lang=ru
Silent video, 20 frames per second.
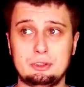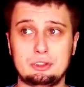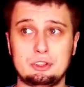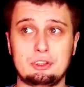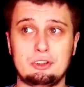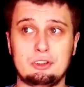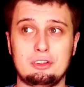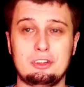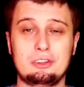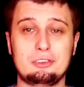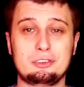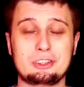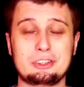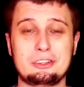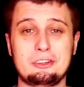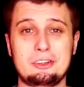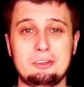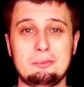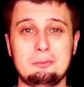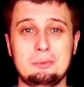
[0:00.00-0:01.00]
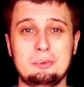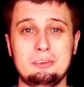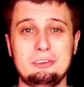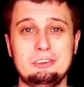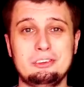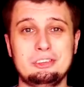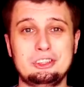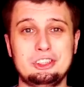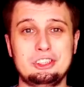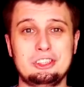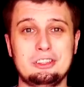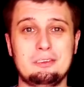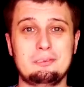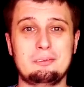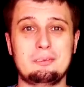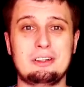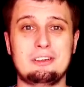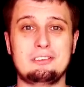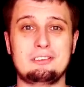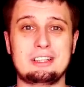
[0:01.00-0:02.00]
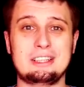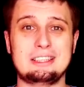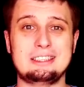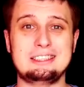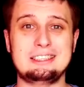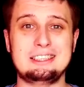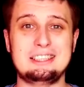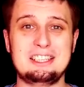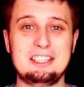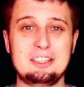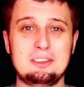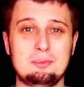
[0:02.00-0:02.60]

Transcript: что в скором будущем в России